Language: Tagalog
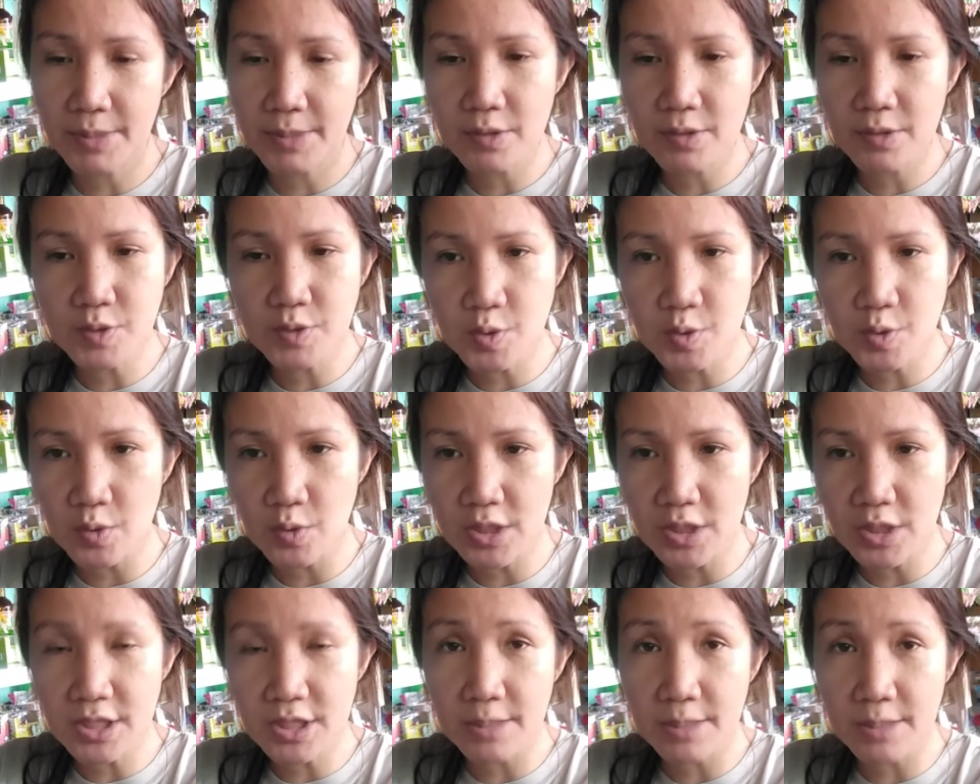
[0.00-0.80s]
Pero
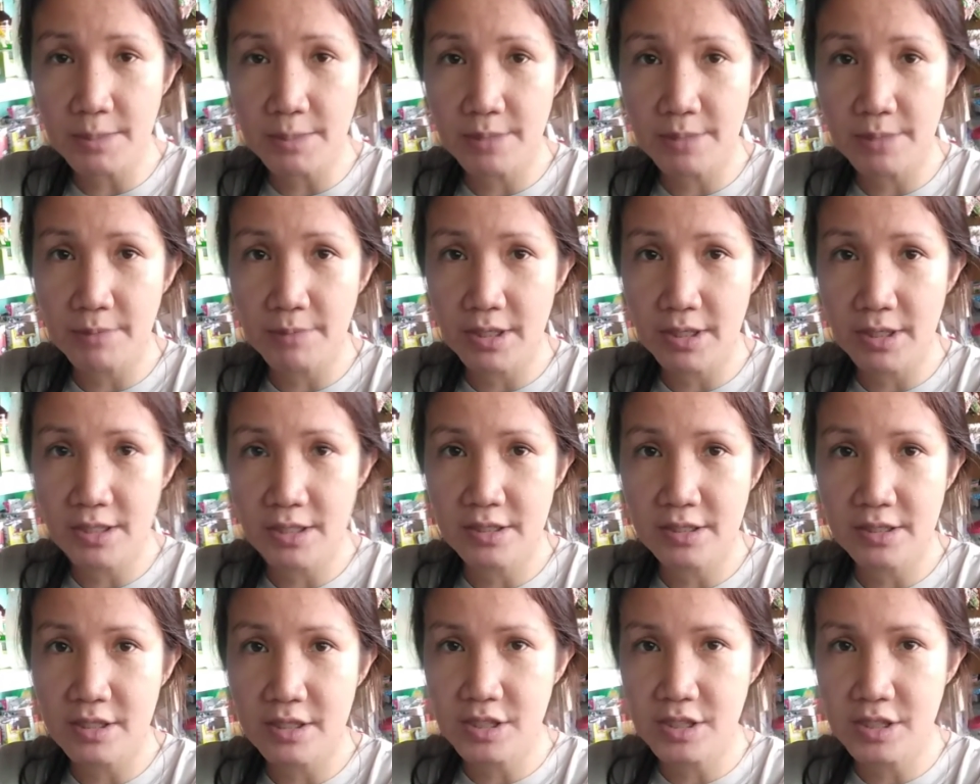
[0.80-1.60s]
sulit naman,
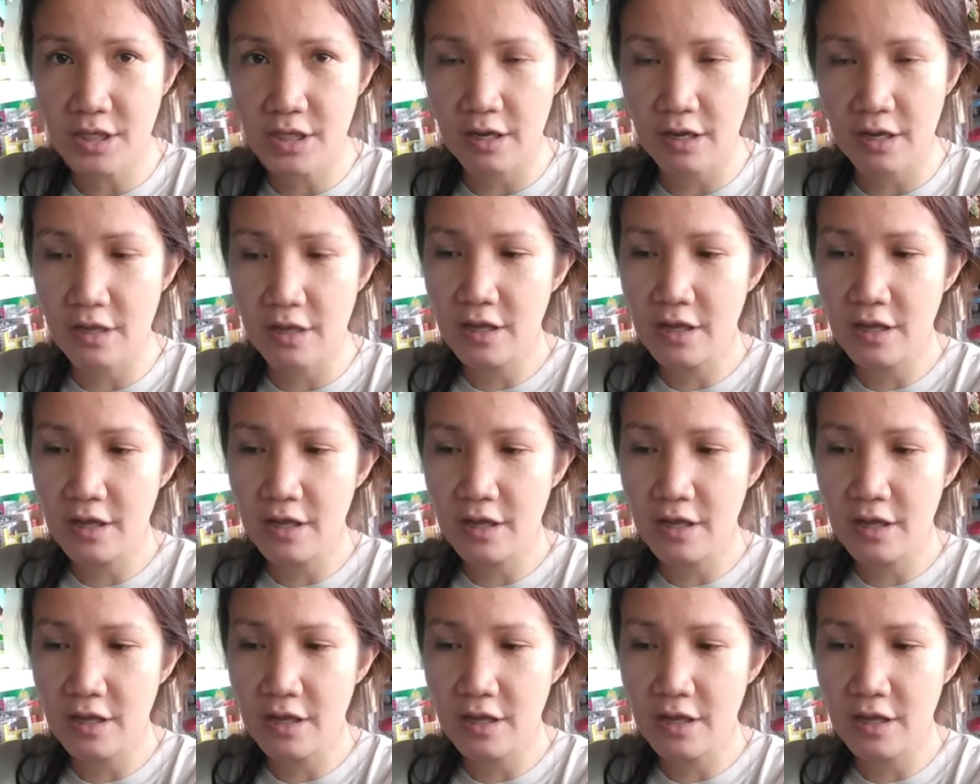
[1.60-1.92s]
maganda siya.